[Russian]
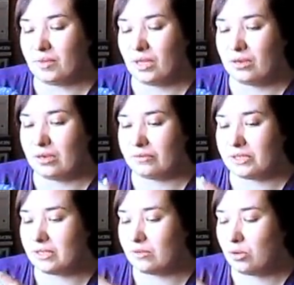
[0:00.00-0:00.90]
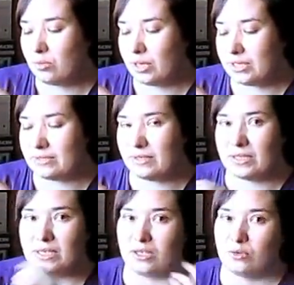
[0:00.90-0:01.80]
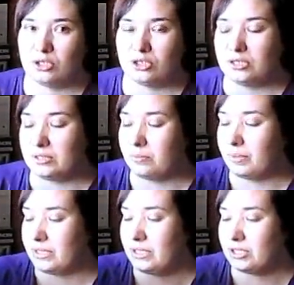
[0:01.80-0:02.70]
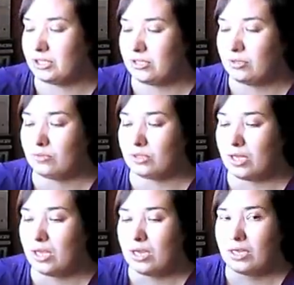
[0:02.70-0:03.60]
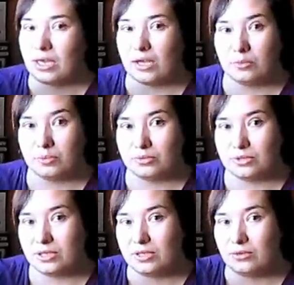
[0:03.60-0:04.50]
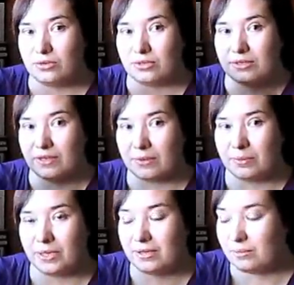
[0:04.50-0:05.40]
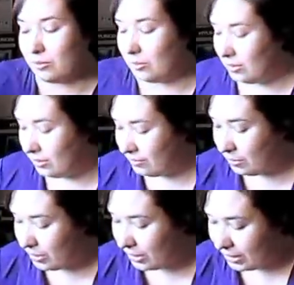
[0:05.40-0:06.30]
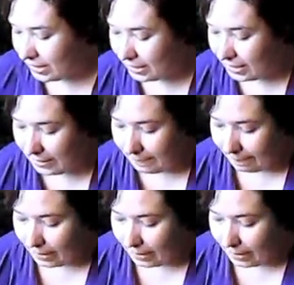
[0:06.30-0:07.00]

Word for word: а, в основном расцветки не очень симпатичные, но вот я люблю синий цвет, поэтому выбрала такие.